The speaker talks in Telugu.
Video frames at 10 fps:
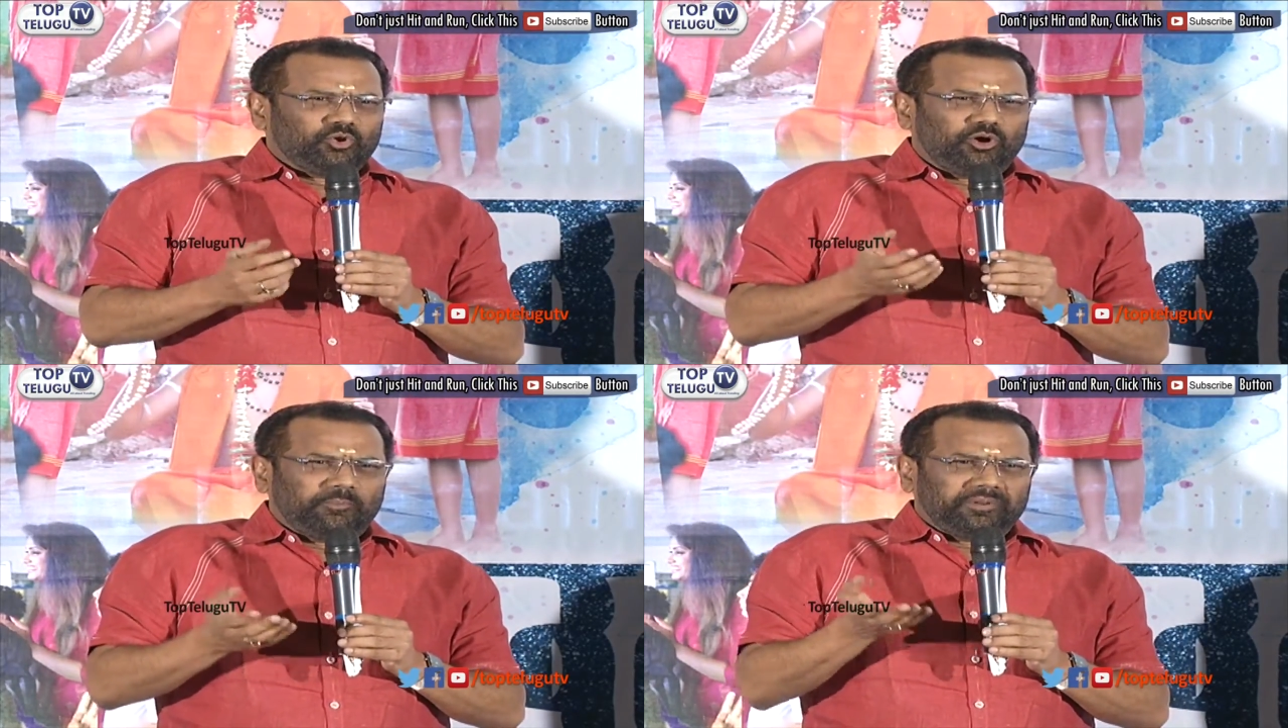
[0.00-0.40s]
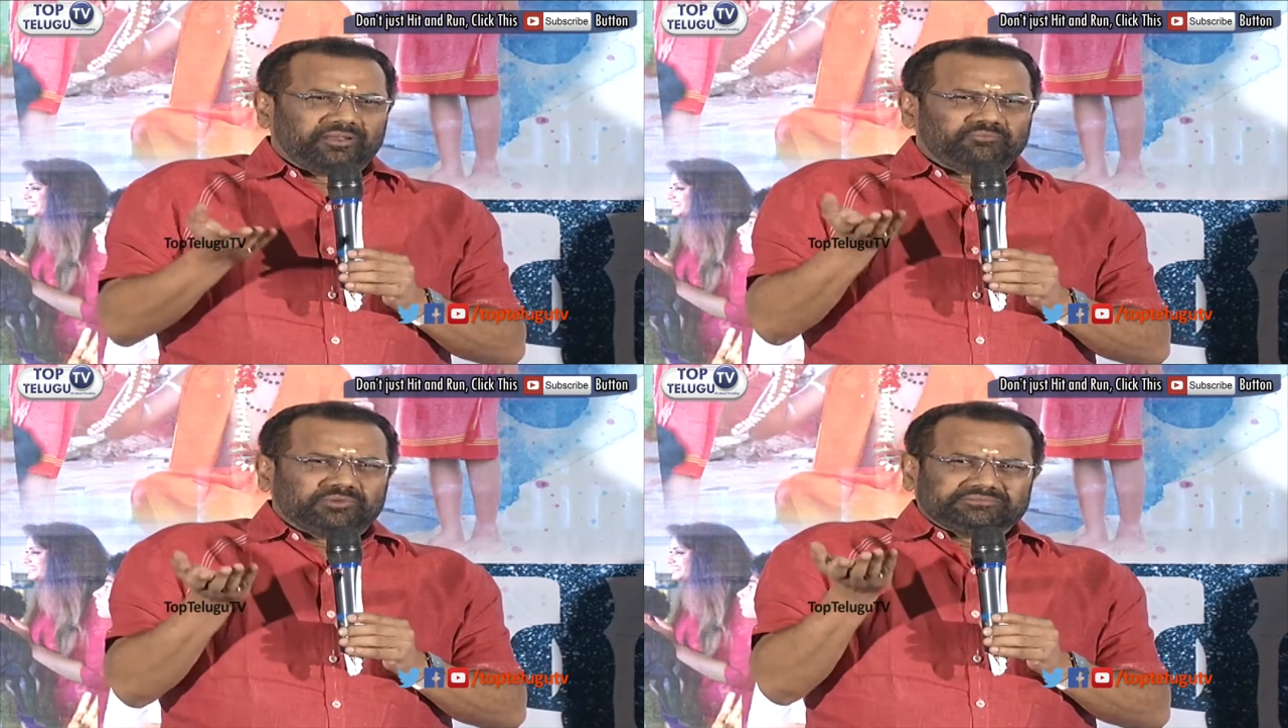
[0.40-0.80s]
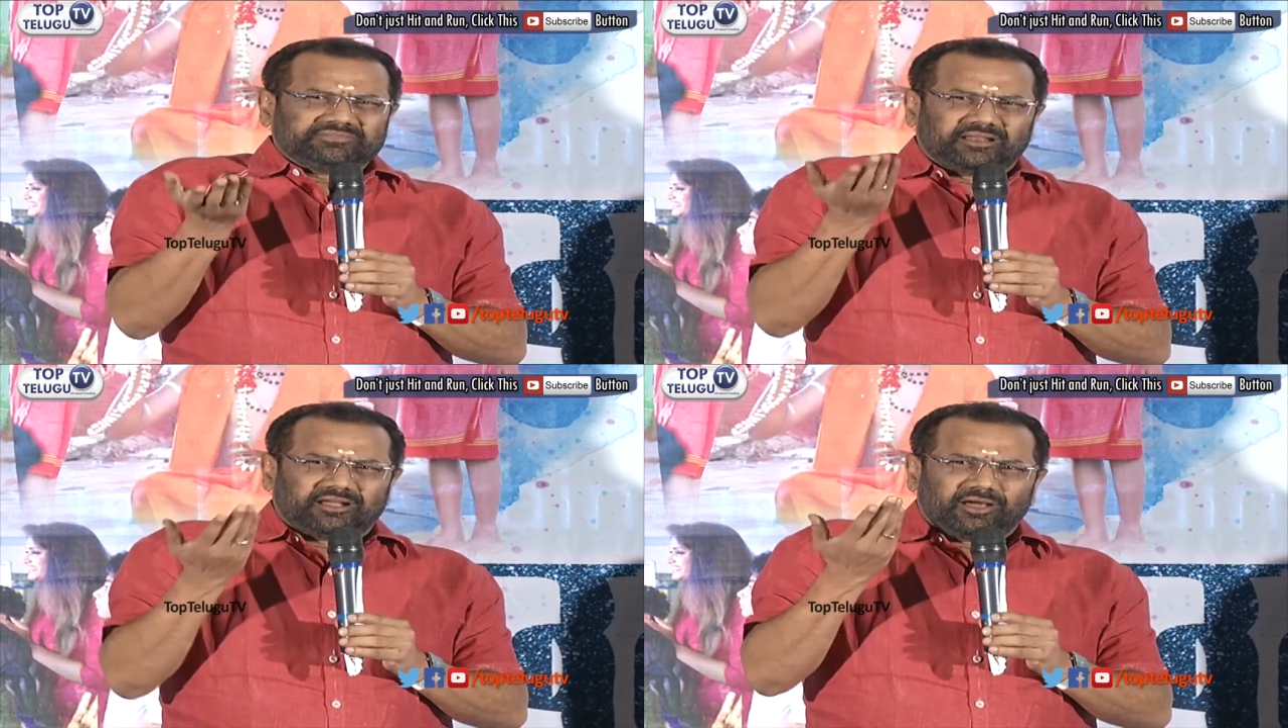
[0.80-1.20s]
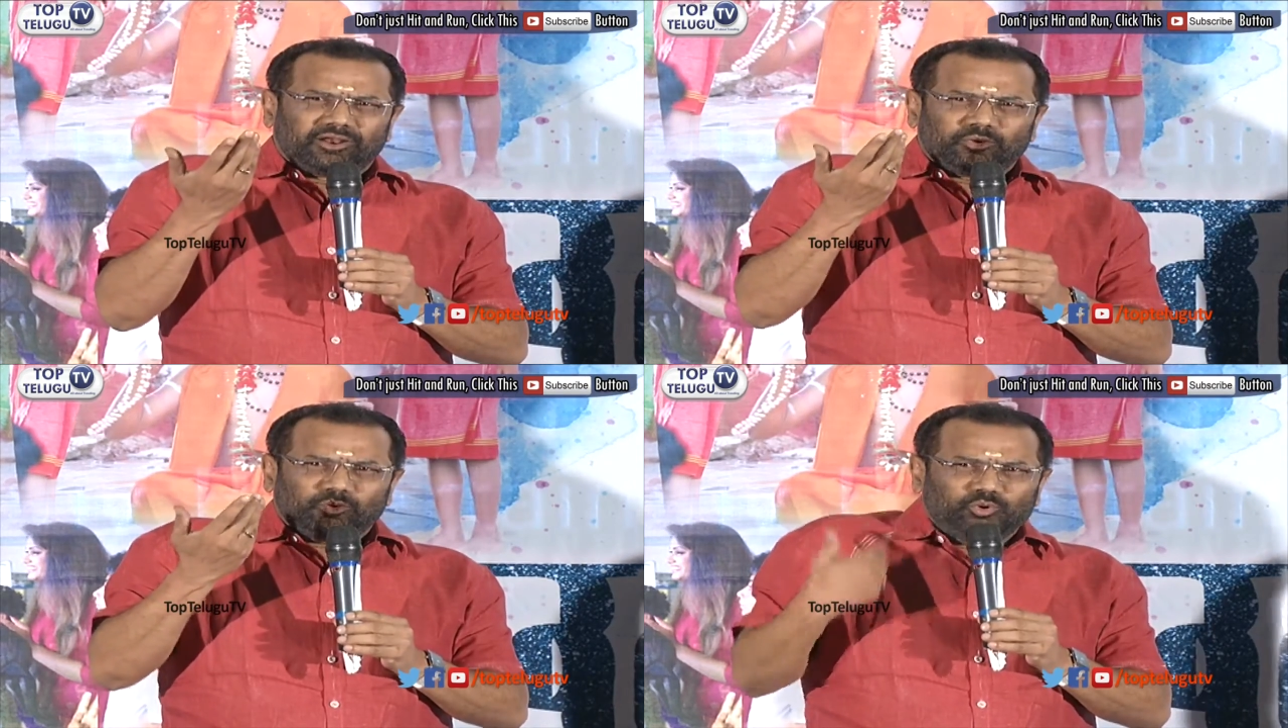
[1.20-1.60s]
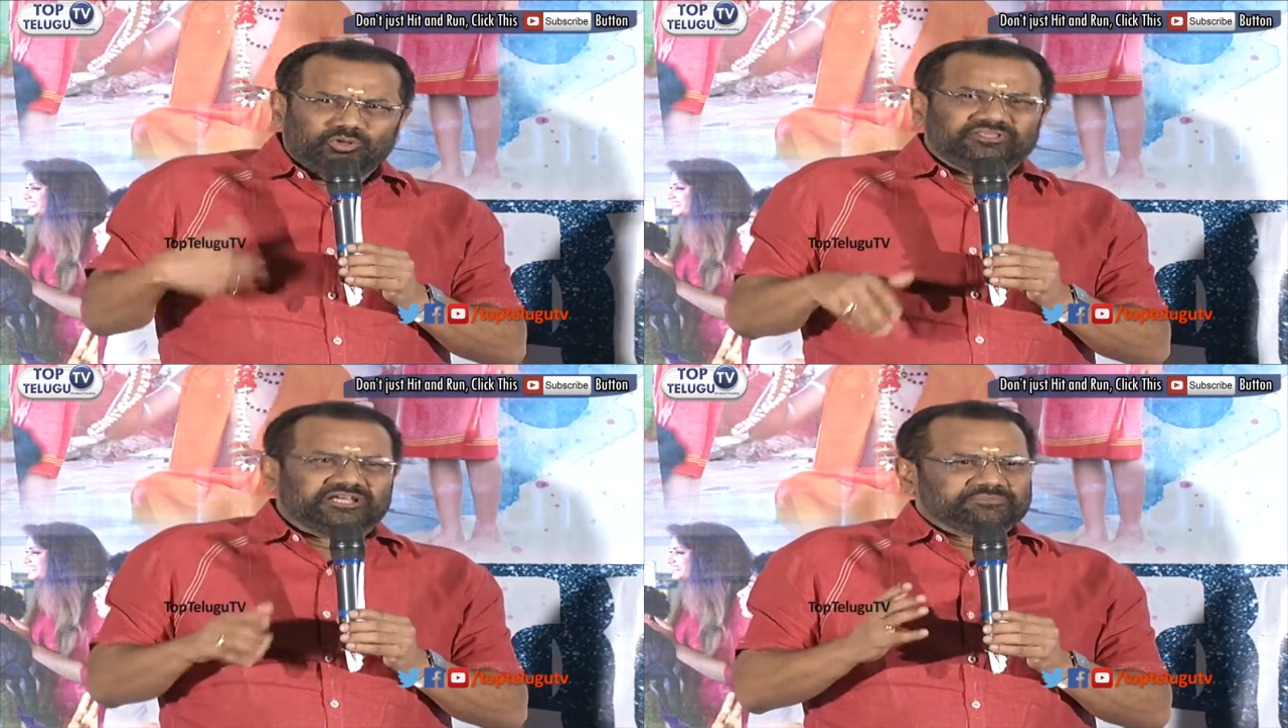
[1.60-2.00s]
లోపల వంద రకాల
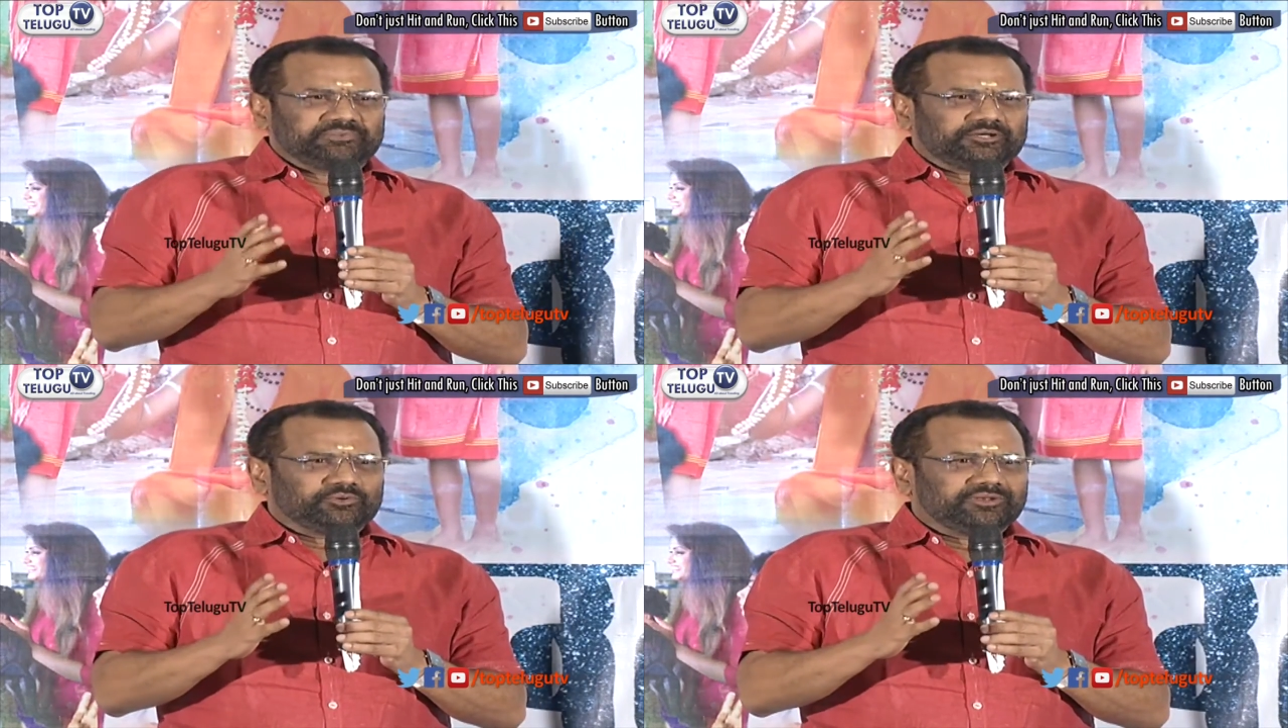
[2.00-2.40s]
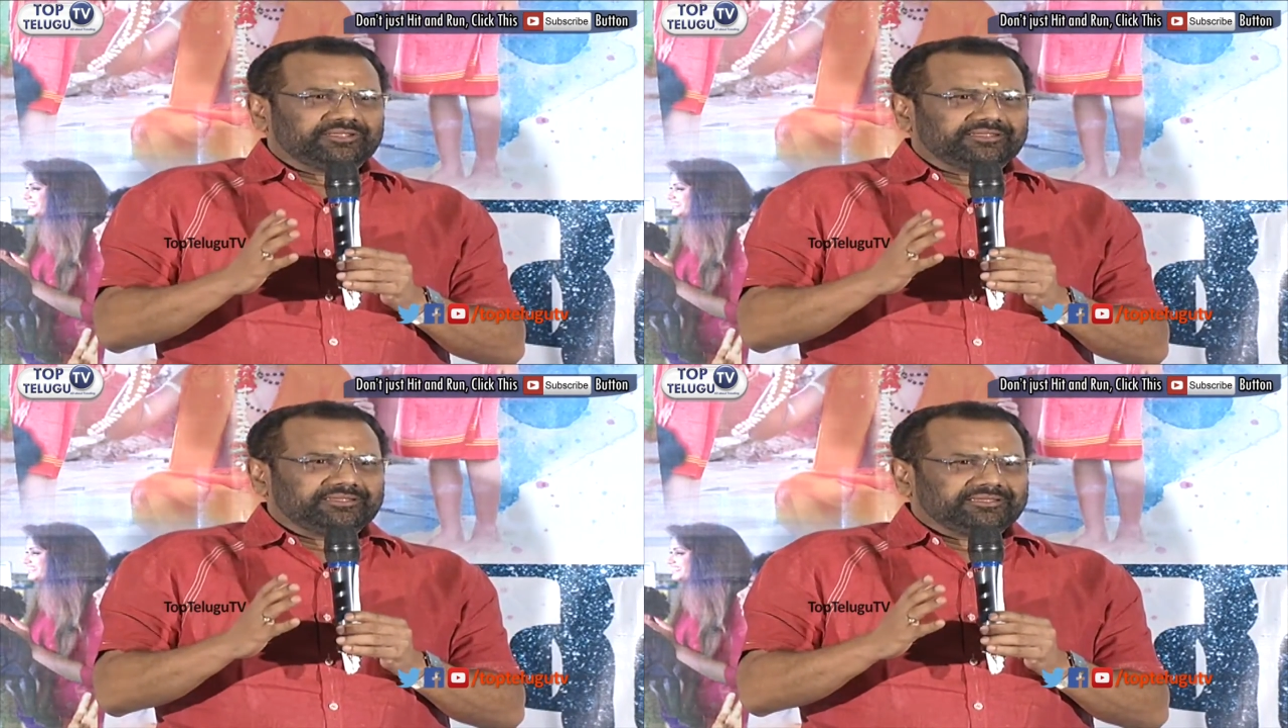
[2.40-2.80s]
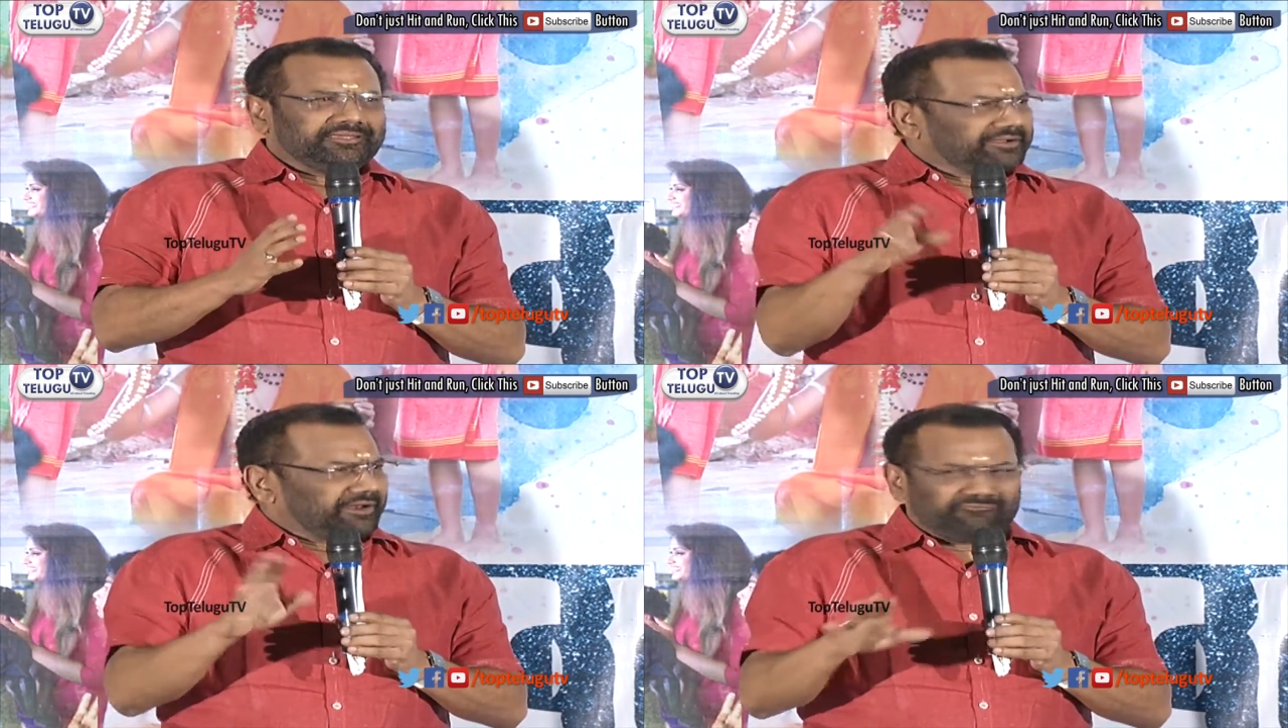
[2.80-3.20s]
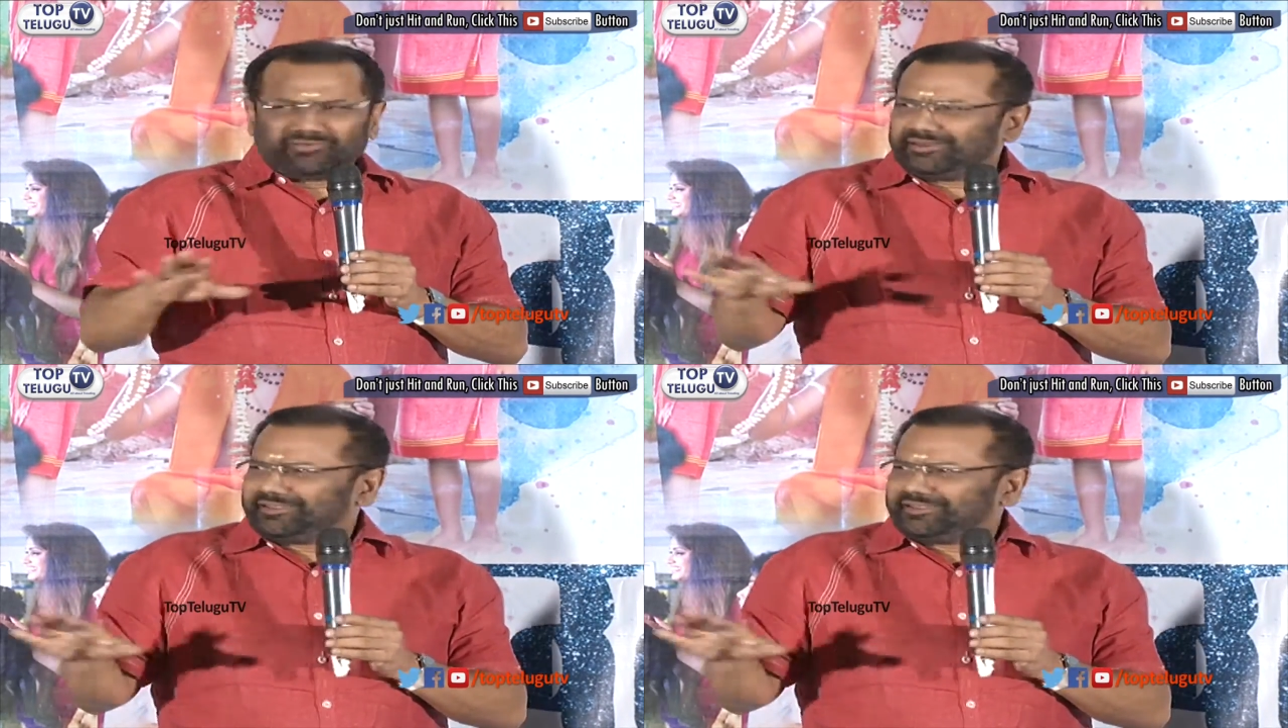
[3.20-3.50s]
కుళ్ళు దాచిపెట్టుకొని ఇక్కడ ఎవరు